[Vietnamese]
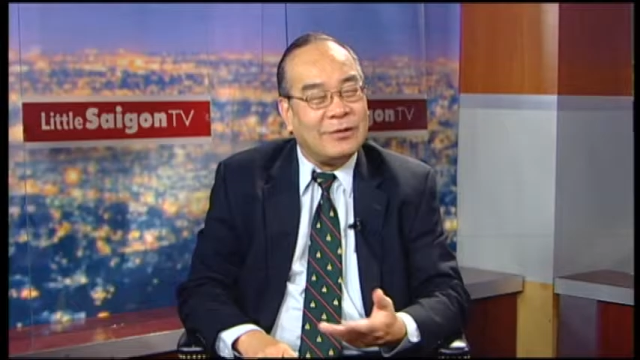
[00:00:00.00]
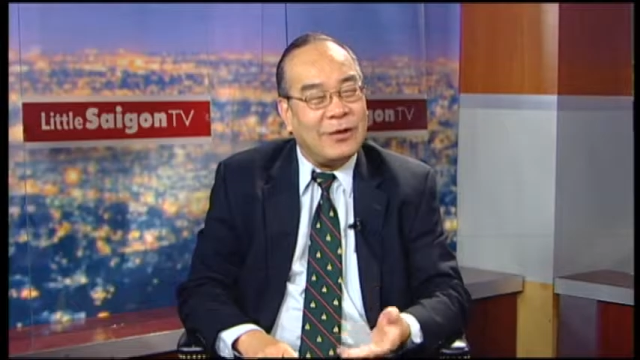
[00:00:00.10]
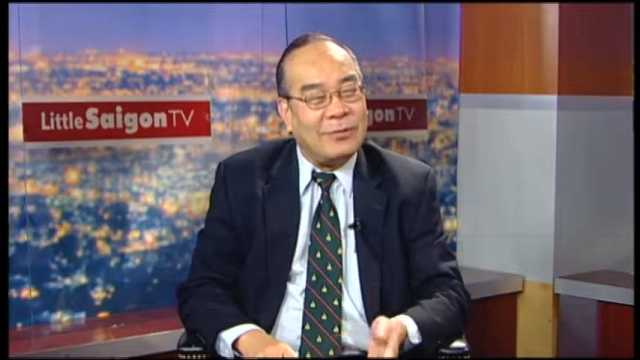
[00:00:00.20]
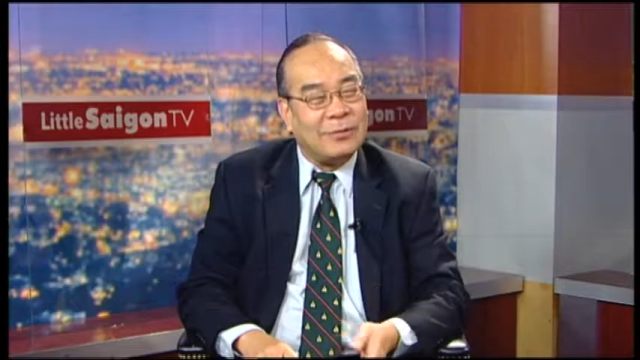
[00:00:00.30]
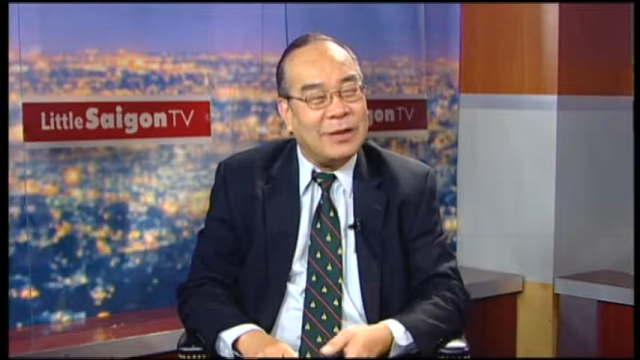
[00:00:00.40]

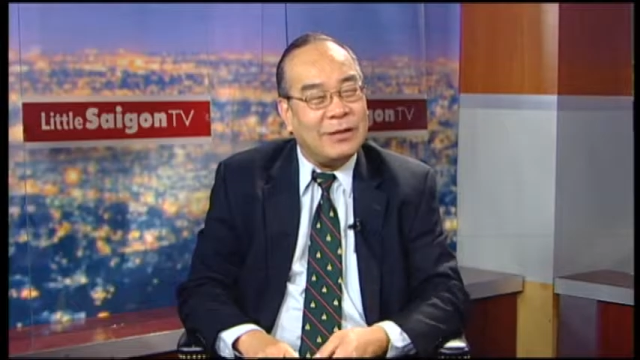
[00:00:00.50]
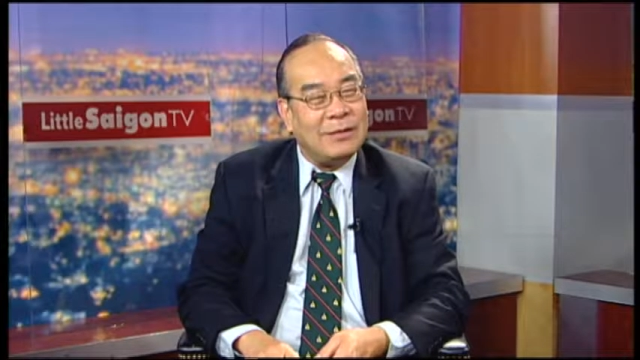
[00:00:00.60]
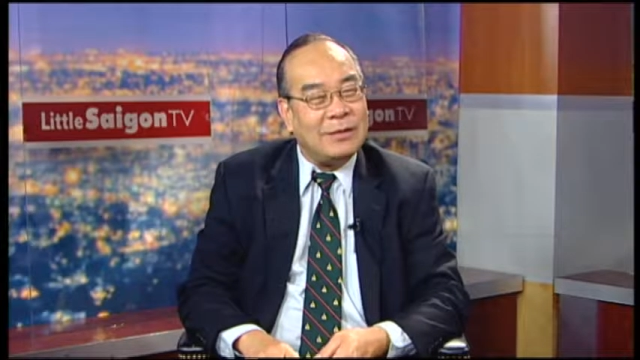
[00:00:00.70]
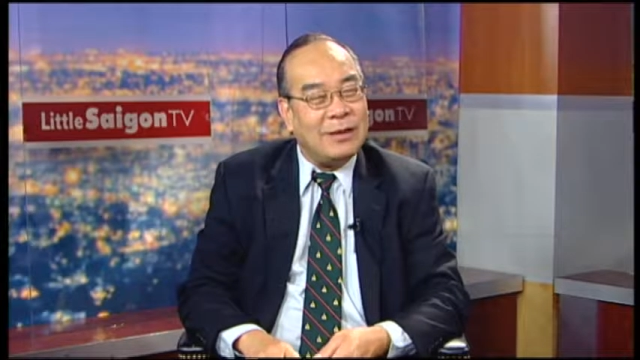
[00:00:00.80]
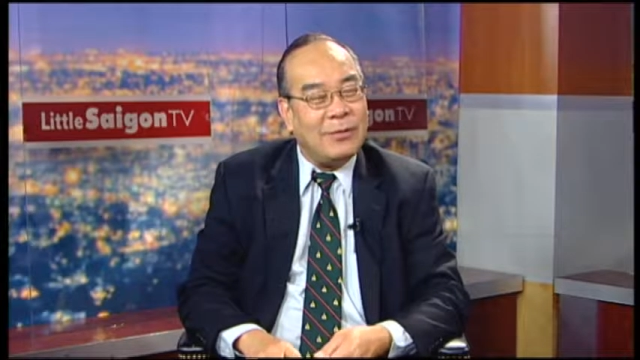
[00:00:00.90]
cho
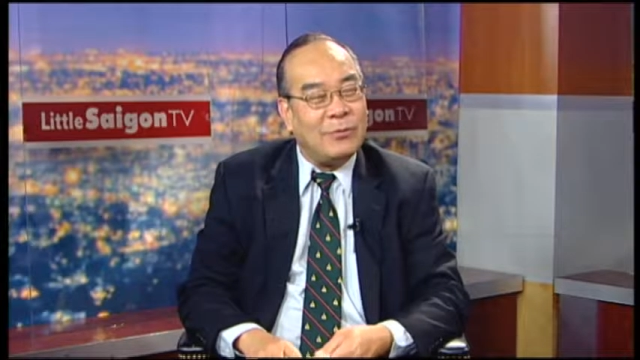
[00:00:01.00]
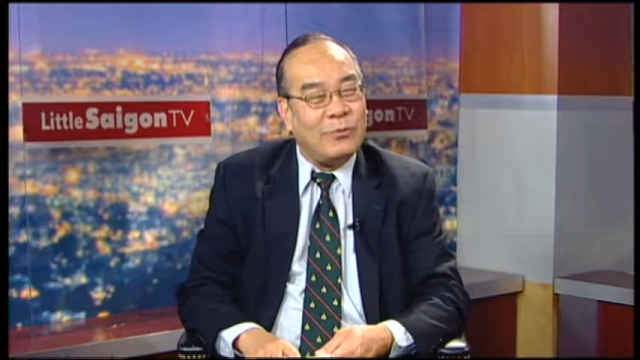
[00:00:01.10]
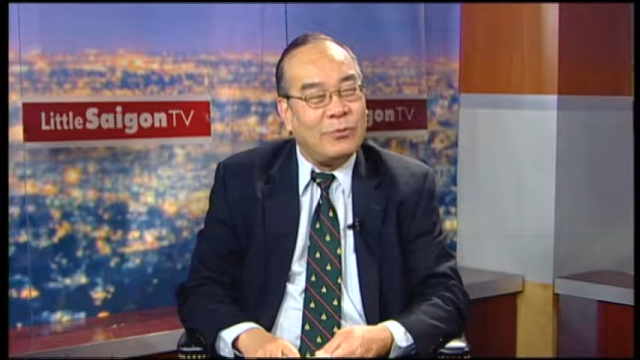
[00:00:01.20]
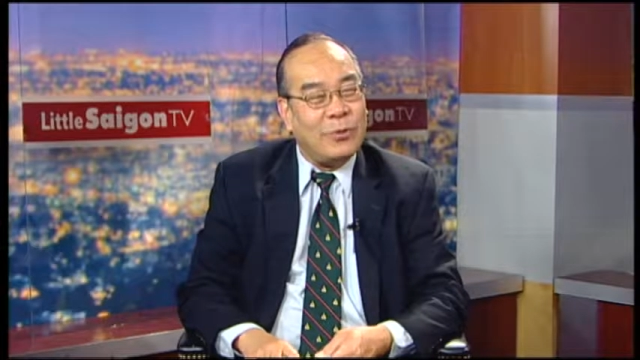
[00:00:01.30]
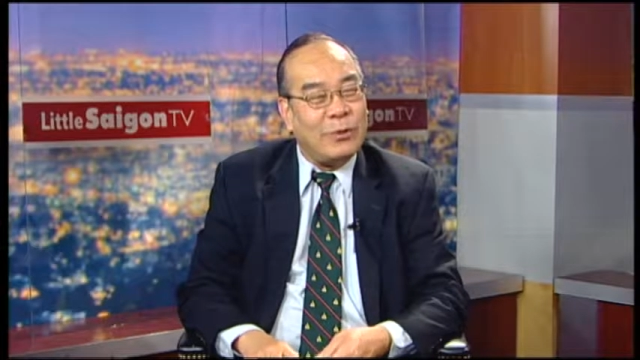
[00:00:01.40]
tới, tới
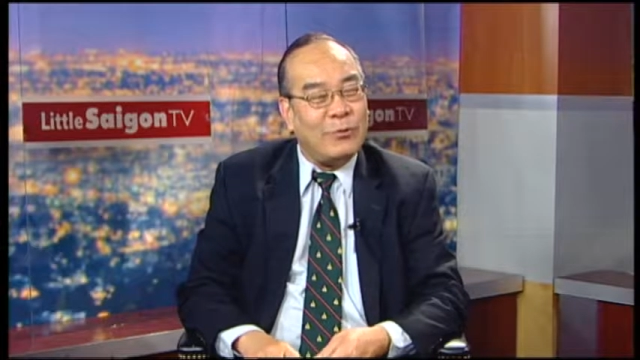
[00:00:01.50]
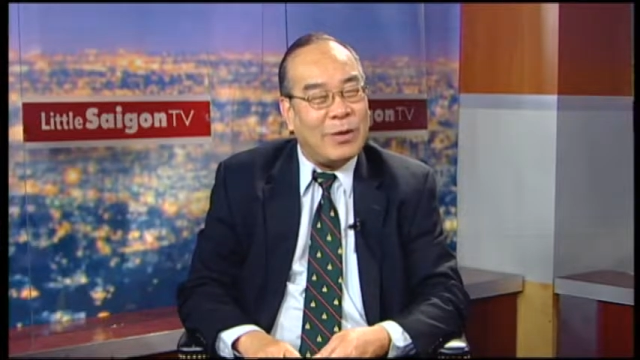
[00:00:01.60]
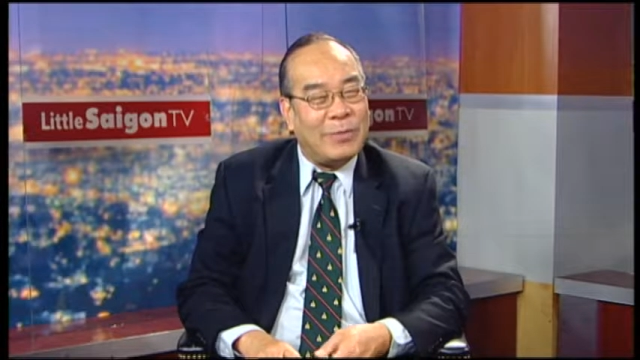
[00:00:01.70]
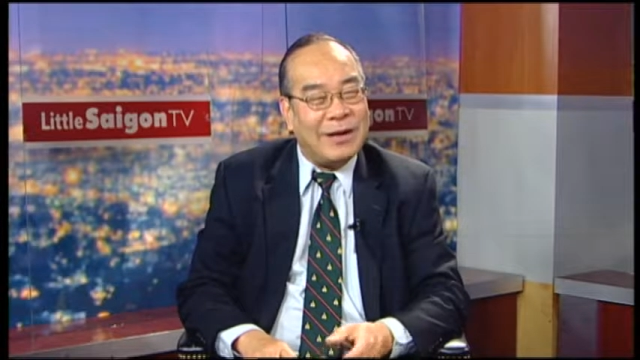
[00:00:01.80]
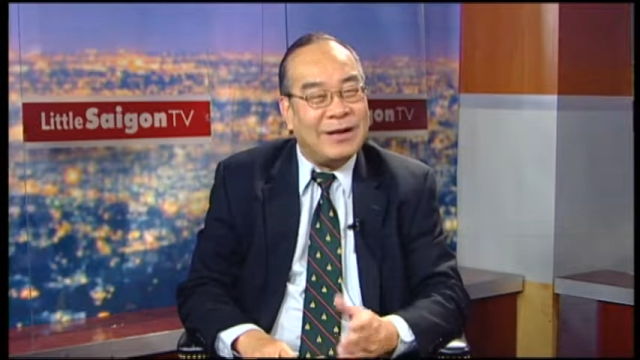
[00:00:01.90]
ông Nguyễn
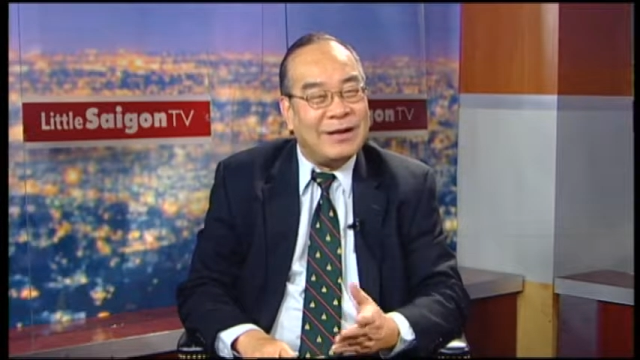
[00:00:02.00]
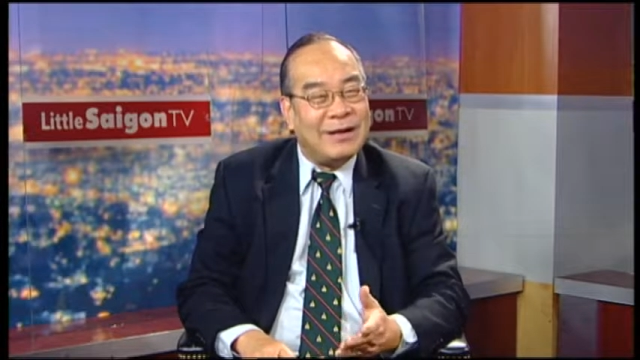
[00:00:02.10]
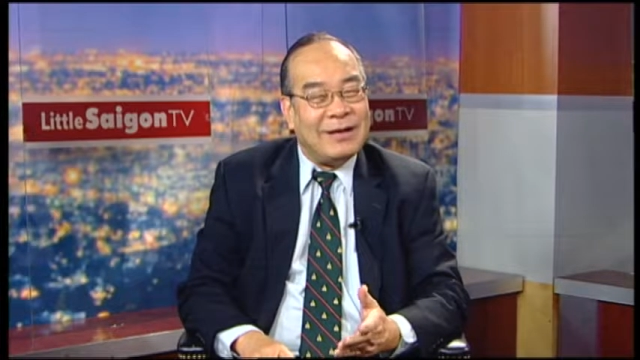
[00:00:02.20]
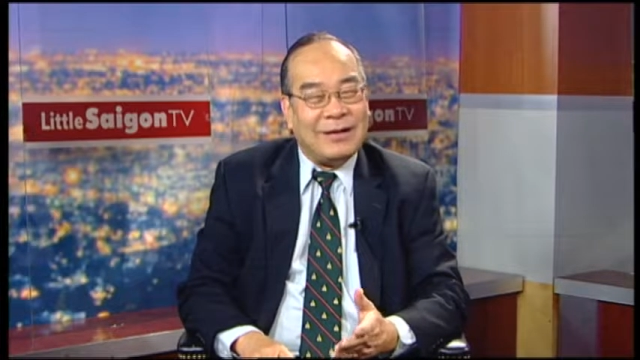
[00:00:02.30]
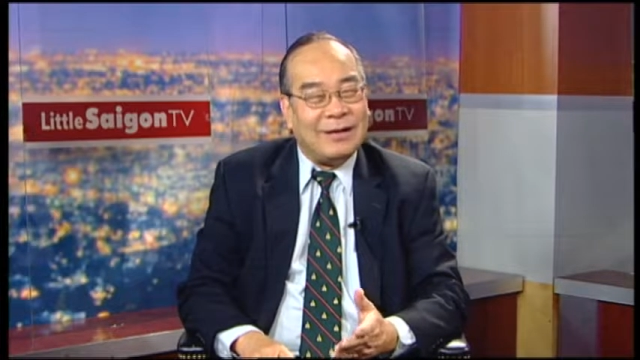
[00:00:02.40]
Hòa Bình
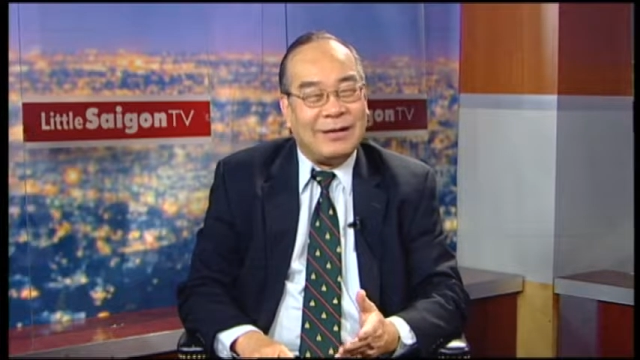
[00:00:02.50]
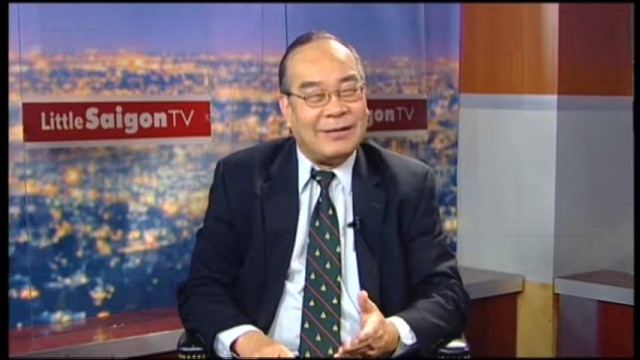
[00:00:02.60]
ờ,